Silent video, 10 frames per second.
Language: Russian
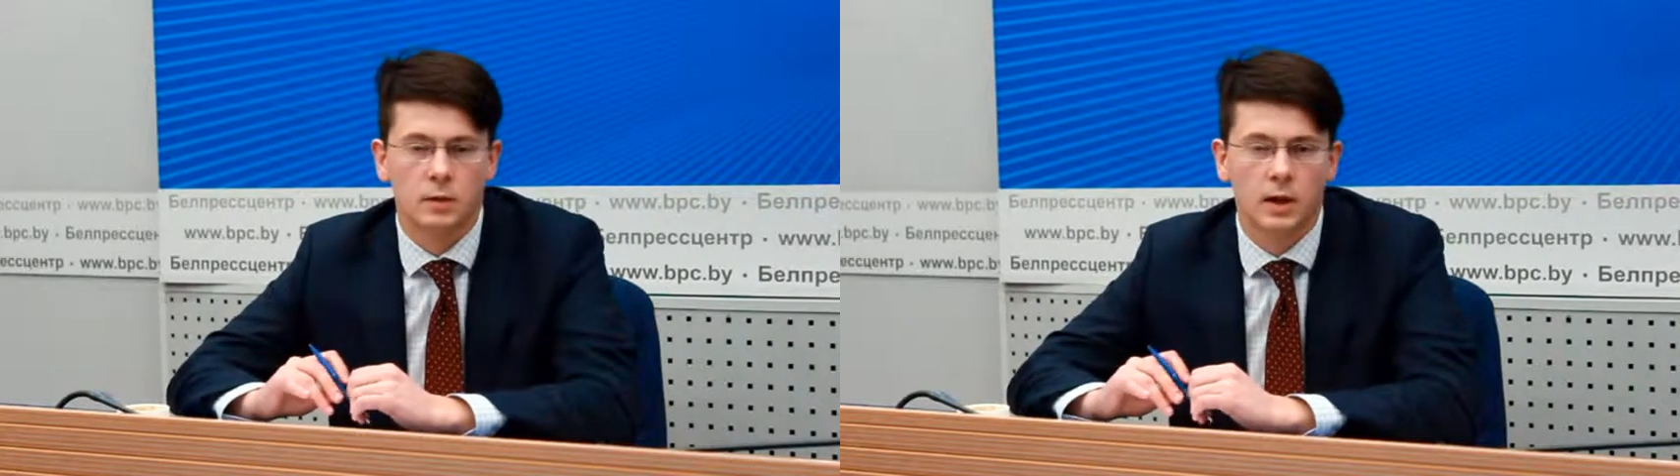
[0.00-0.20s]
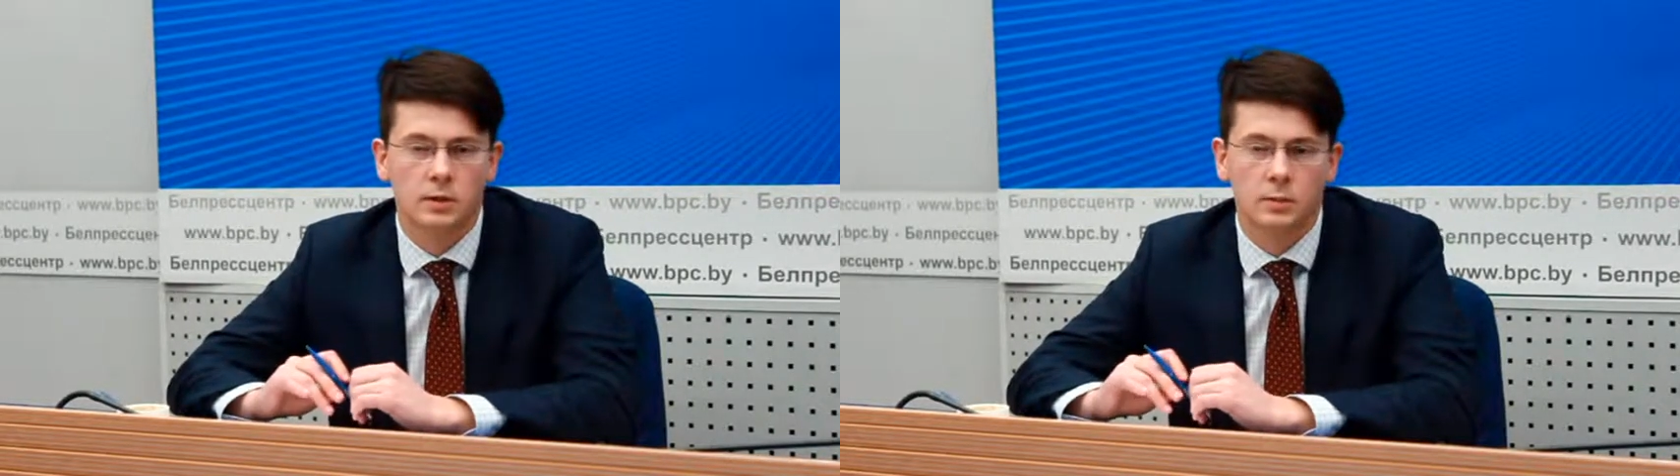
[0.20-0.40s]

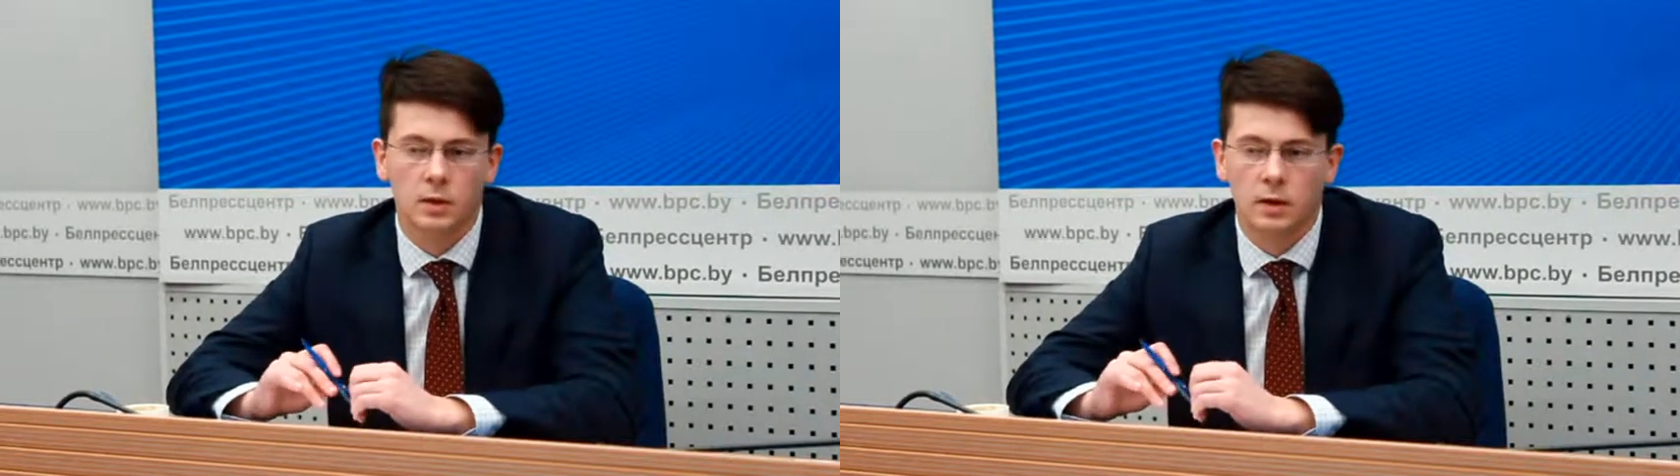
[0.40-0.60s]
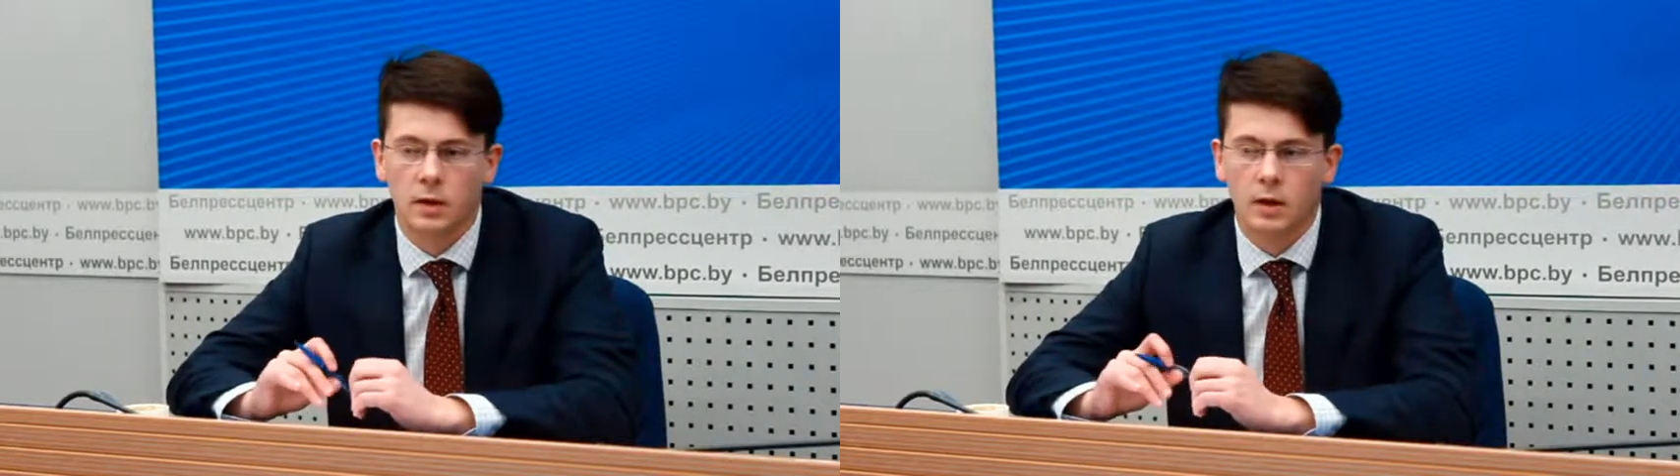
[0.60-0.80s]
малым.
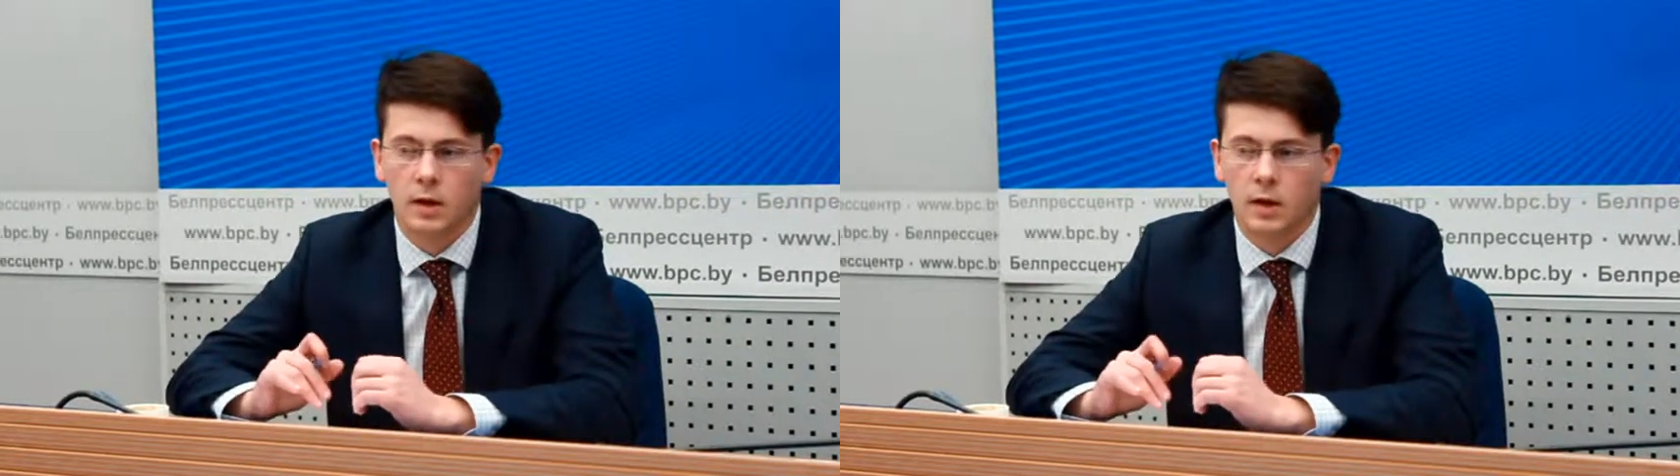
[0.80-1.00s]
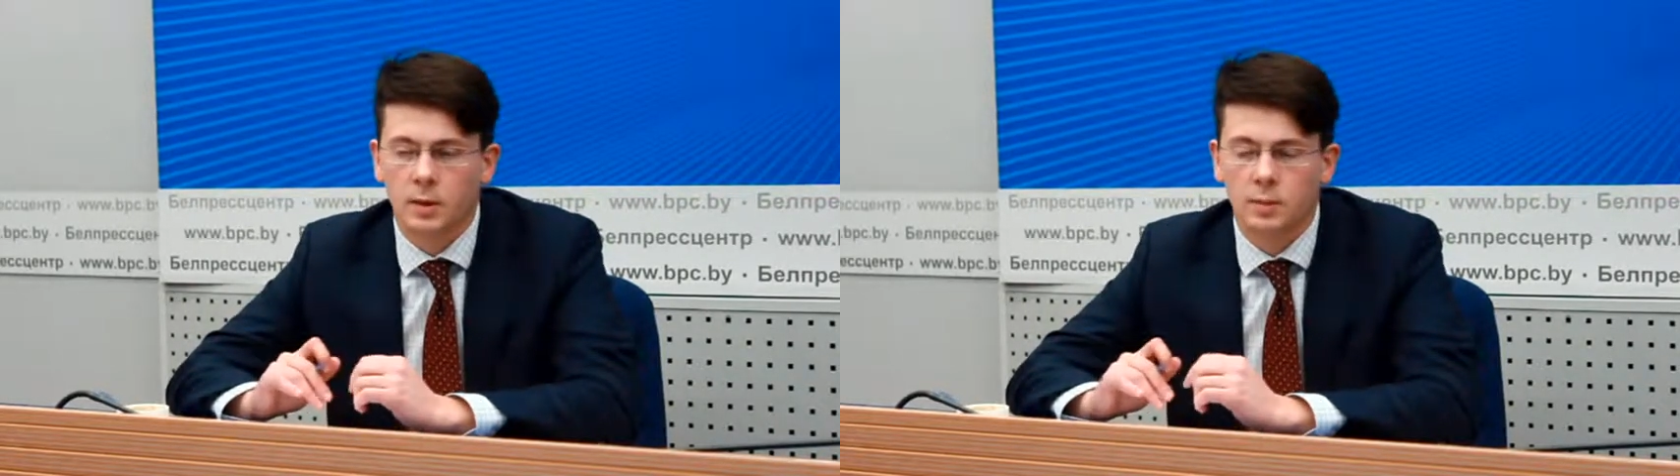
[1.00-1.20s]

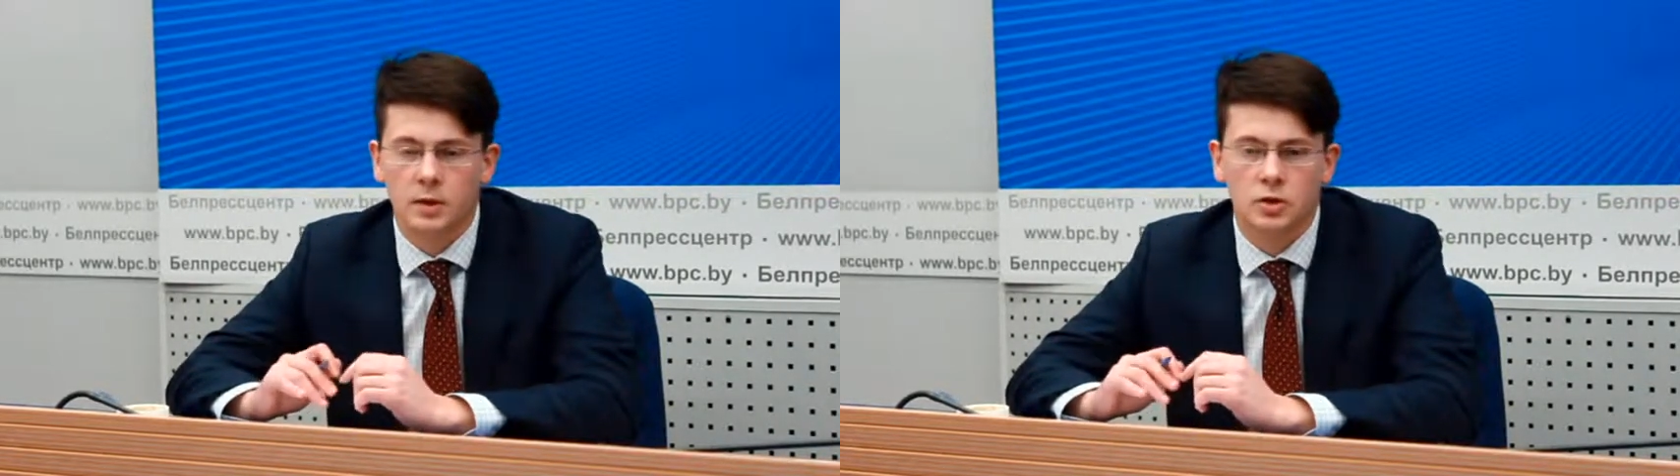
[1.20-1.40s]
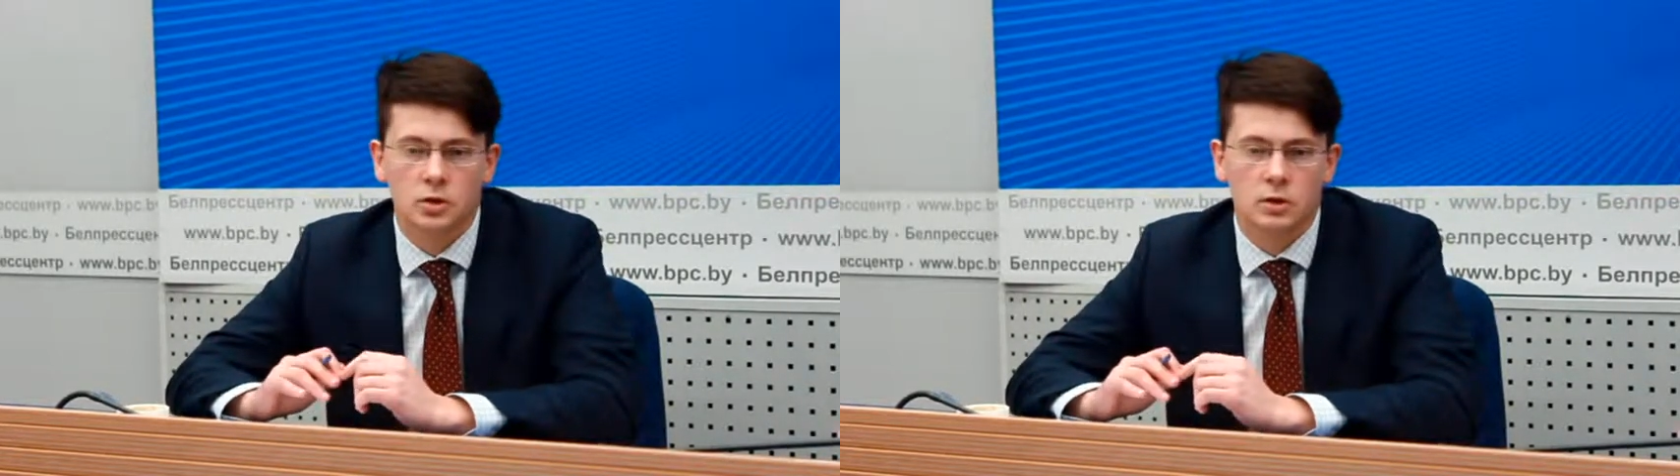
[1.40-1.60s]

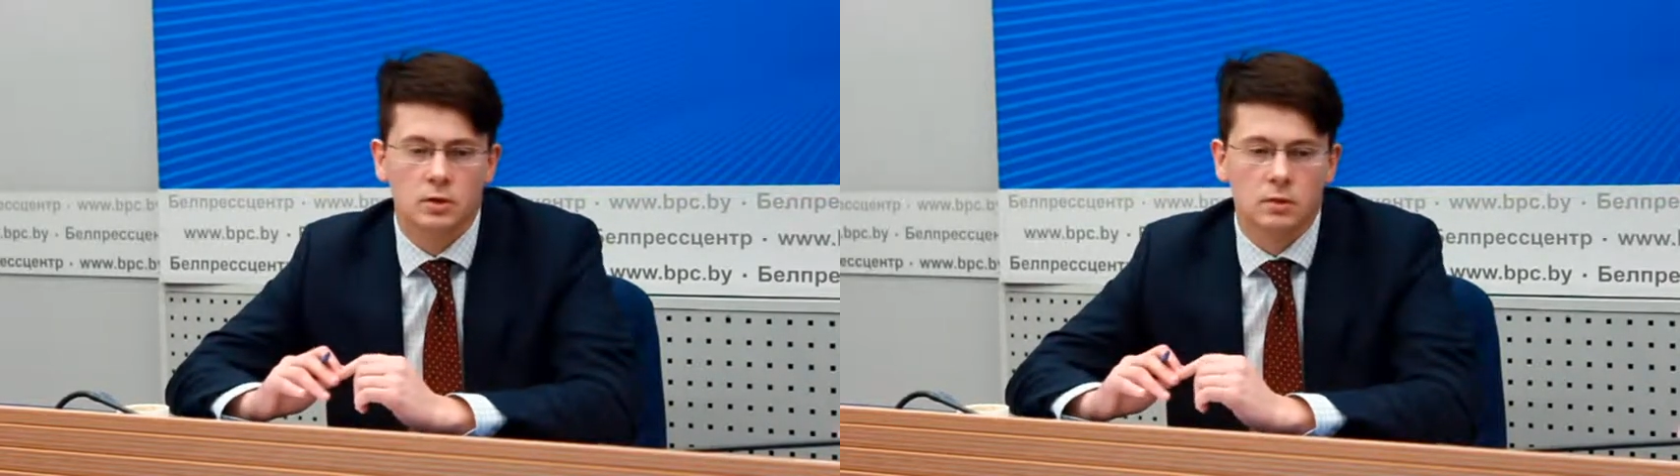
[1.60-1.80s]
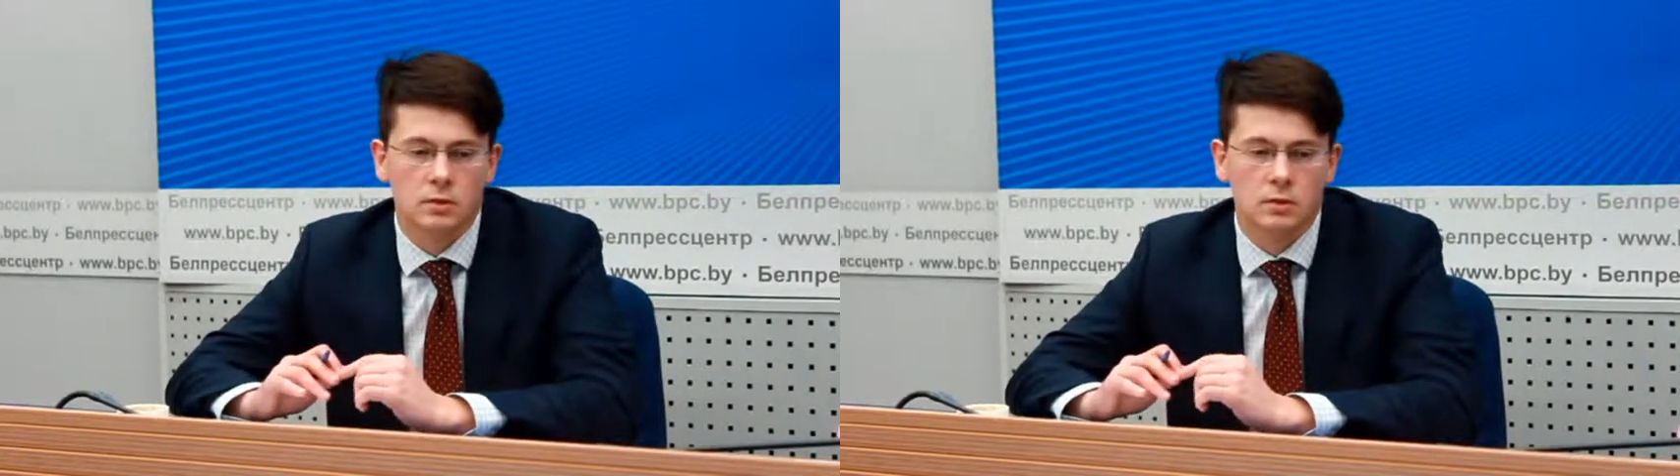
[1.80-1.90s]
Опять же,